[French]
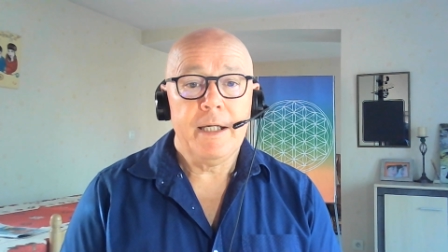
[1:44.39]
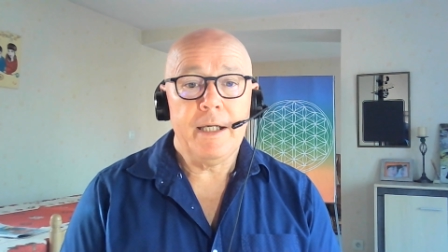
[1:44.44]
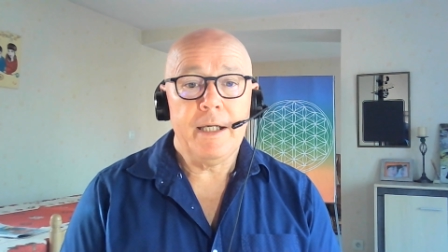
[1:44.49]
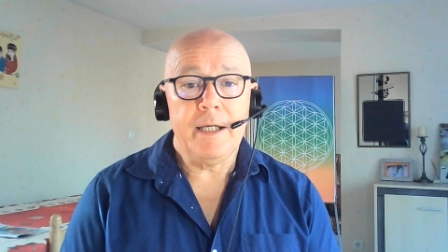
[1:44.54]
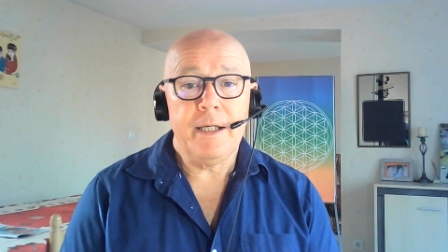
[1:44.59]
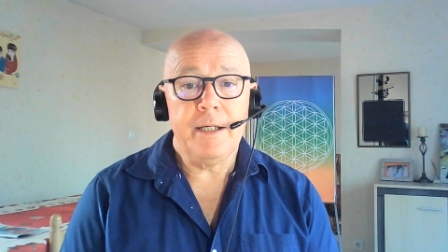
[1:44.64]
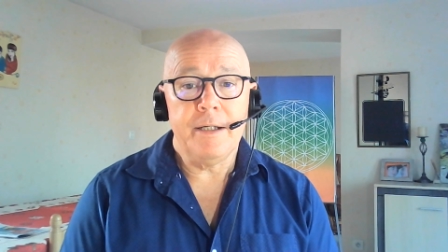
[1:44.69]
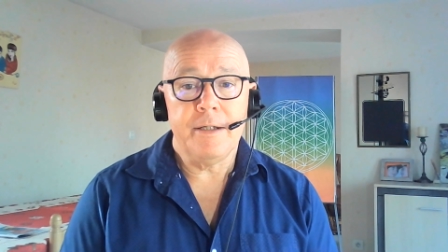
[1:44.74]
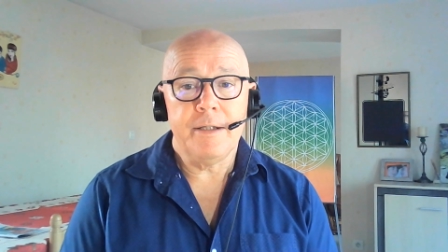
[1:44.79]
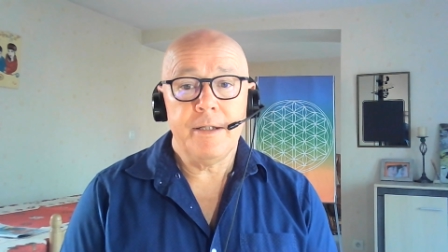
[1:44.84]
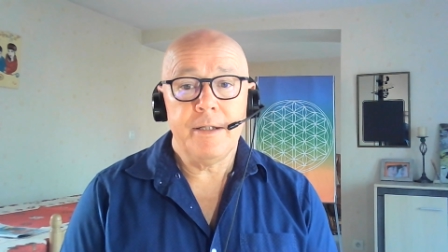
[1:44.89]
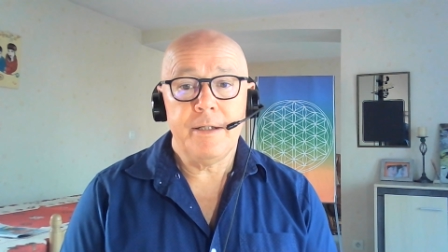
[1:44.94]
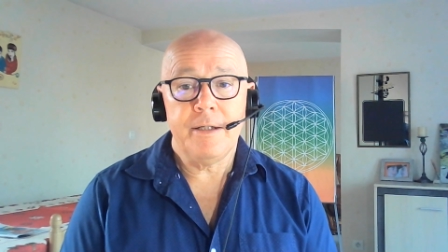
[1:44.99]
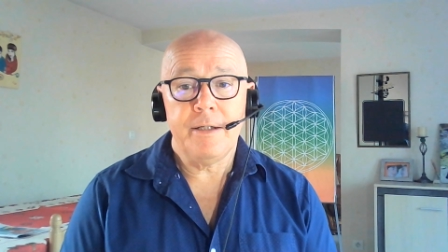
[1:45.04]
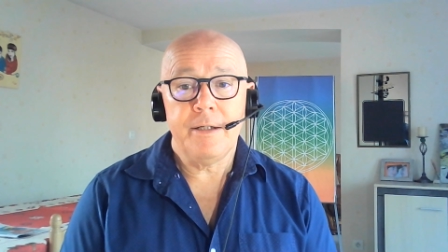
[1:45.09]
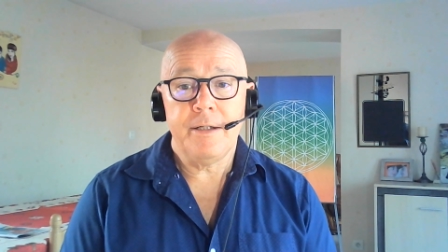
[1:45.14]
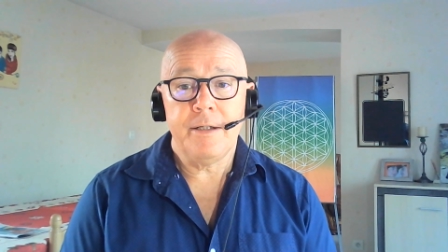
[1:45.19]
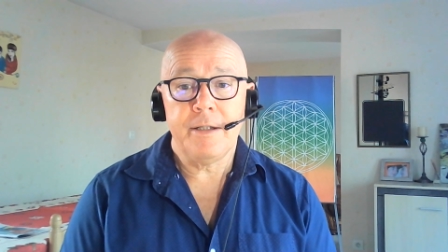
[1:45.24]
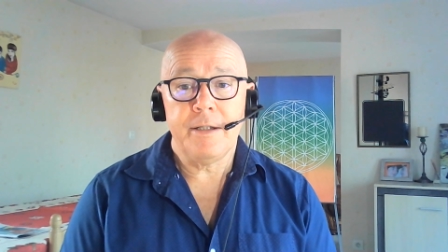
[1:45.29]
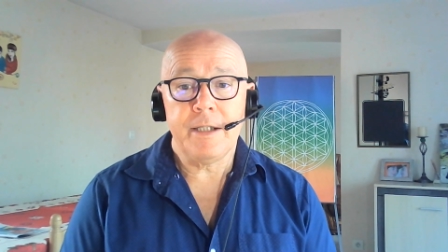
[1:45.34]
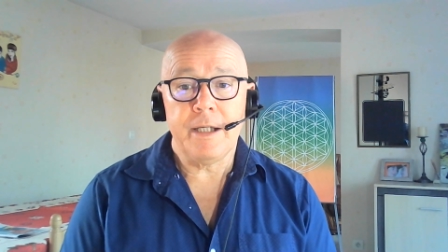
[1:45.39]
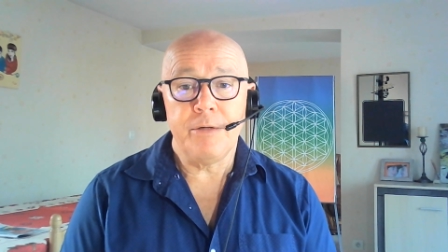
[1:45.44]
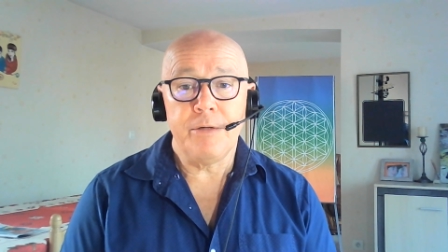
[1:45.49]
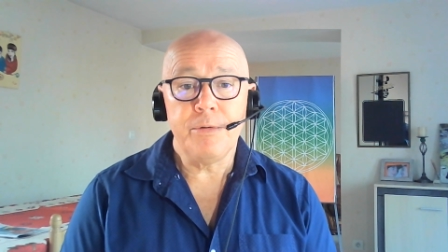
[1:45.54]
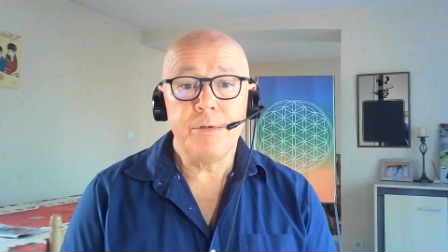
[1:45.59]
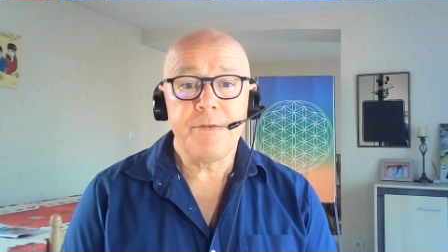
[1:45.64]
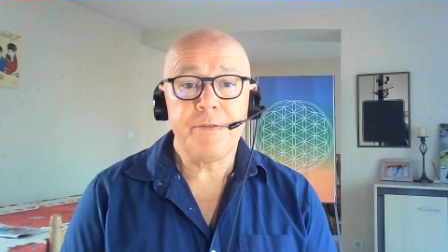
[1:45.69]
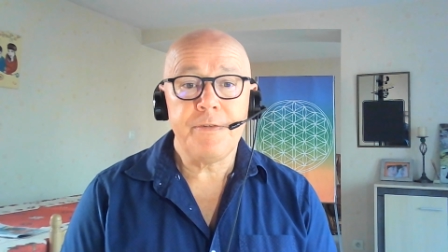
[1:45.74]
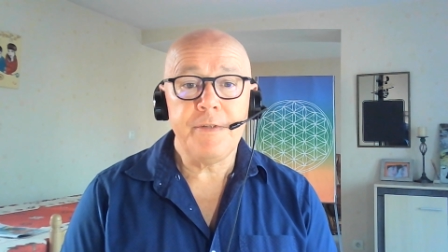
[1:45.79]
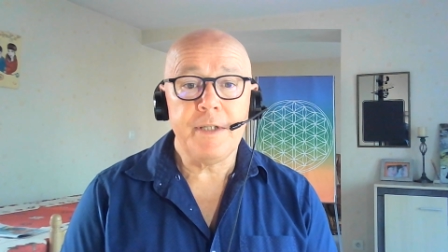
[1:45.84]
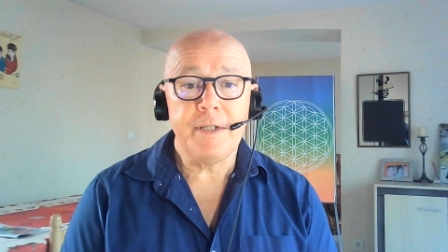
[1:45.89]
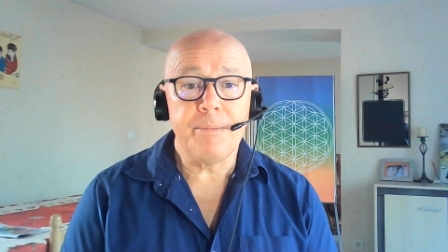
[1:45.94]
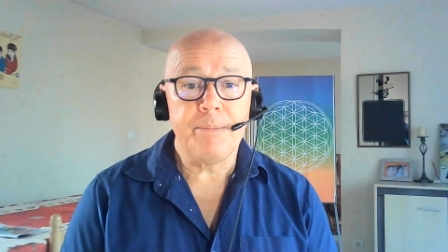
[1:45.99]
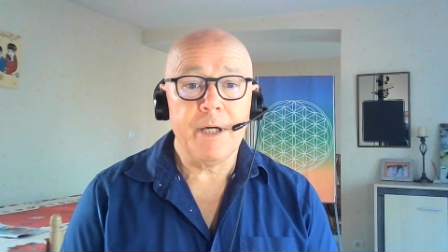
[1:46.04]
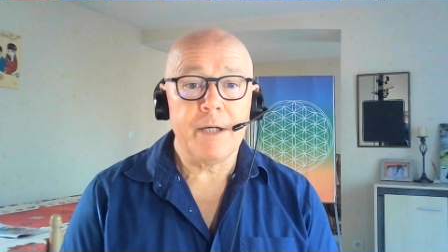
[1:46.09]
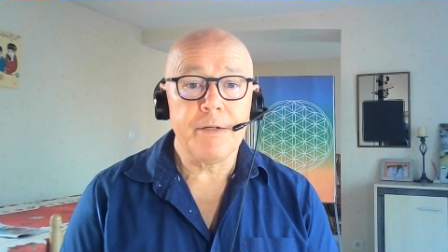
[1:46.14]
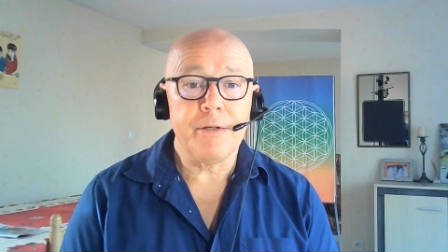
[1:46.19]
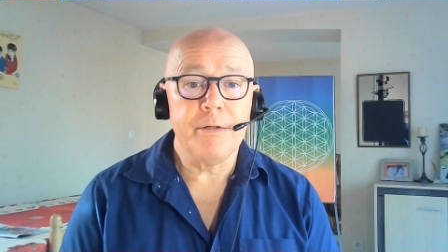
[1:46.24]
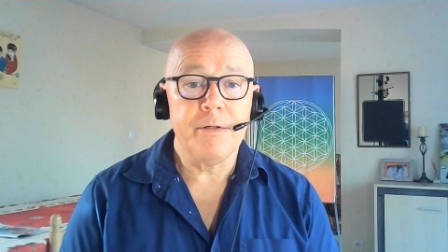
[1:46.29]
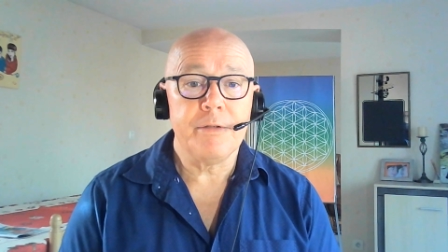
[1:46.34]
Et euh, il y a eu aussi des
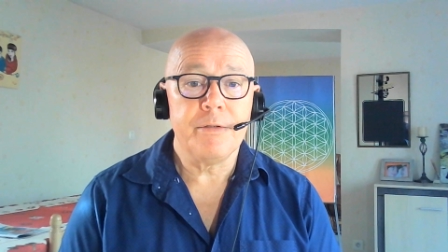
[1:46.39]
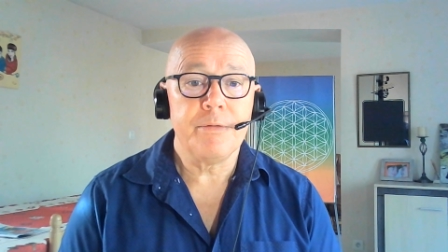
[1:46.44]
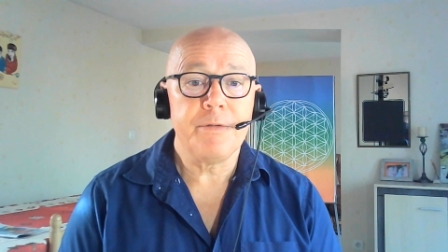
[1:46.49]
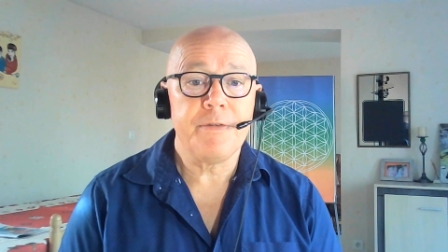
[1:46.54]
périodes